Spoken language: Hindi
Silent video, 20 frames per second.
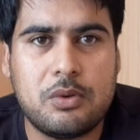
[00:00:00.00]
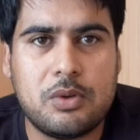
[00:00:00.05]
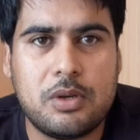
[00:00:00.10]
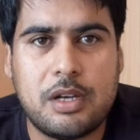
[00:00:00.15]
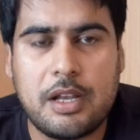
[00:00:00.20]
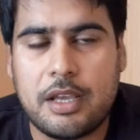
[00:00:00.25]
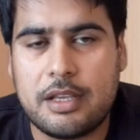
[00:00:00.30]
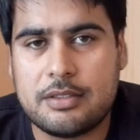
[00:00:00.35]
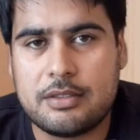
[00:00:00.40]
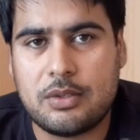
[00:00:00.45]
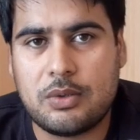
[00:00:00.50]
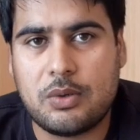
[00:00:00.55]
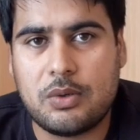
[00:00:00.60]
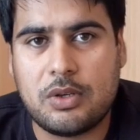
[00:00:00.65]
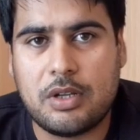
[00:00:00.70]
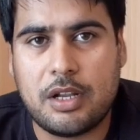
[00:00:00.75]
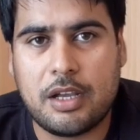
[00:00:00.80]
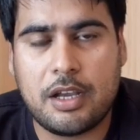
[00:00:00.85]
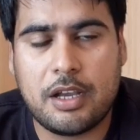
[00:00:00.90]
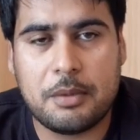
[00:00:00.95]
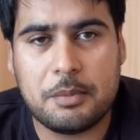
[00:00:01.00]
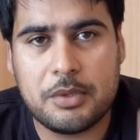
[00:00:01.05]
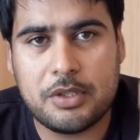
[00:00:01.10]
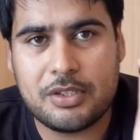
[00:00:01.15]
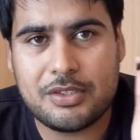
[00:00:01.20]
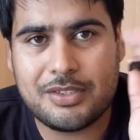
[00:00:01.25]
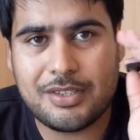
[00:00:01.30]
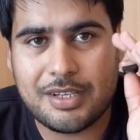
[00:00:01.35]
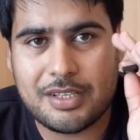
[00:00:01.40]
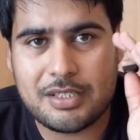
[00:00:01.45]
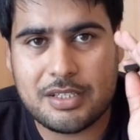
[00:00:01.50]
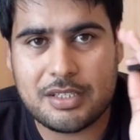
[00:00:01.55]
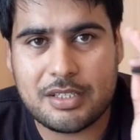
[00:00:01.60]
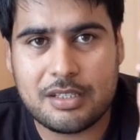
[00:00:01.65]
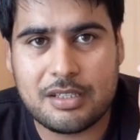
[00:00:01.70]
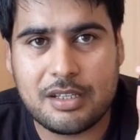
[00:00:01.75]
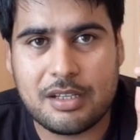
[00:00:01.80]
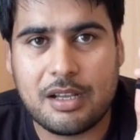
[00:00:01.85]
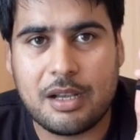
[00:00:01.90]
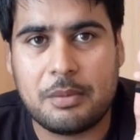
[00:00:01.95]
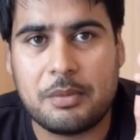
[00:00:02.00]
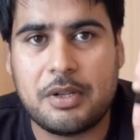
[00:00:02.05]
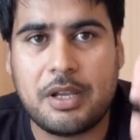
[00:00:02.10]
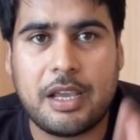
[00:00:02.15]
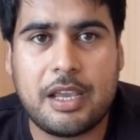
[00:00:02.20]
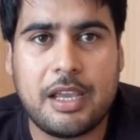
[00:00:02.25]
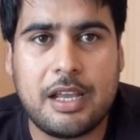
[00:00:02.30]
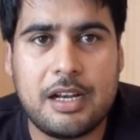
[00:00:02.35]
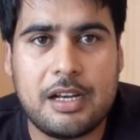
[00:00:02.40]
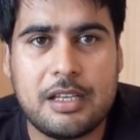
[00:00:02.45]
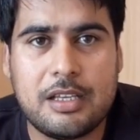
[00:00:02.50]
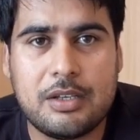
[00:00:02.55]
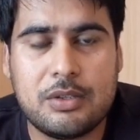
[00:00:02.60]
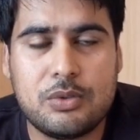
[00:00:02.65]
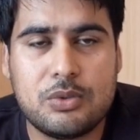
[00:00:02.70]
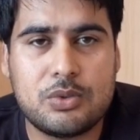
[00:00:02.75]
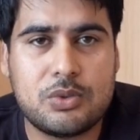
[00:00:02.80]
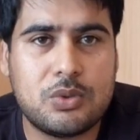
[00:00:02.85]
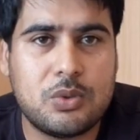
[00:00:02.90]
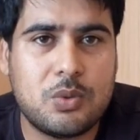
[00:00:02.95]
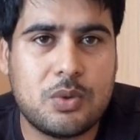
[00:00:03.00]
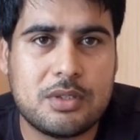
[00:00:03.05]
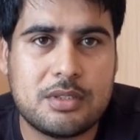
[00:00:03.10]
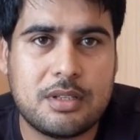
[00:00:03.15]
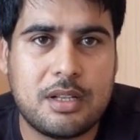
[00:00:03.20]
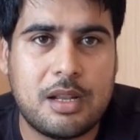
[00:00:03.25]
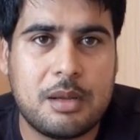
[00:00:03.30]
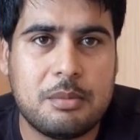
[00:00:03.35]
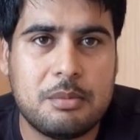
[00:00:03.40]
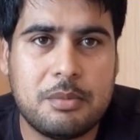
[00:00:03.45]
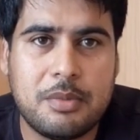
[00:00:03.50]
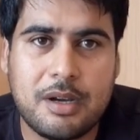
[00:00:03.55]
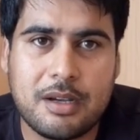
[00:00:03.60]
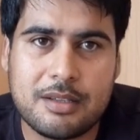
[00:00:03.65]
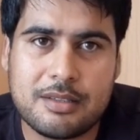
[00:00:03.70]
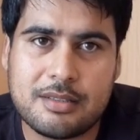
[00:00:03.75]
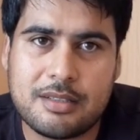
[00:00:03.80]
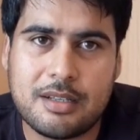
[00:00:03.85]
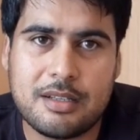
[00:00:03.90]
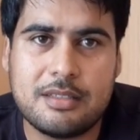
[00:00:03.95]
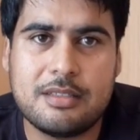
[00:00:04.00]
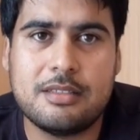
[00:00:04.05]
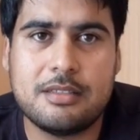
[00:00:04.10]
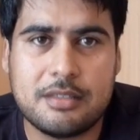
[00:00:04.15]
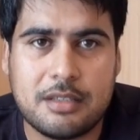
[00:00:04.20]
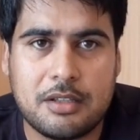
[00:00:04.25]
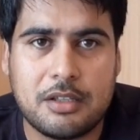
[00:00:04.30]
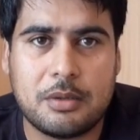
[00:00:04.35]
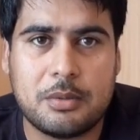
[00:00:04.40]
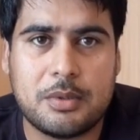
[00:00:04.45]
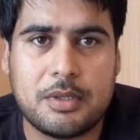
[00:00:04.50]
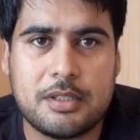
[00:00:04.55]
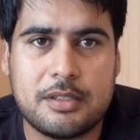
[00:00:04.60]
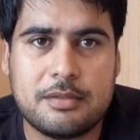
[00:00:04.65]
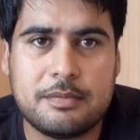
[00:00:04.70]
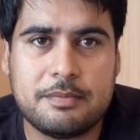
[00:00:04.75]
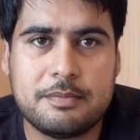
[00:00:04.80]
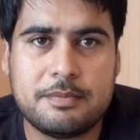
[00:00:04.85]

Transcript: को लाइक ज़रूर करें हमें दीजिएगा इजाज़त अपना ख्याल रखिएगा दोस्तों वसलाम पाकिस्तान जिंदाबाद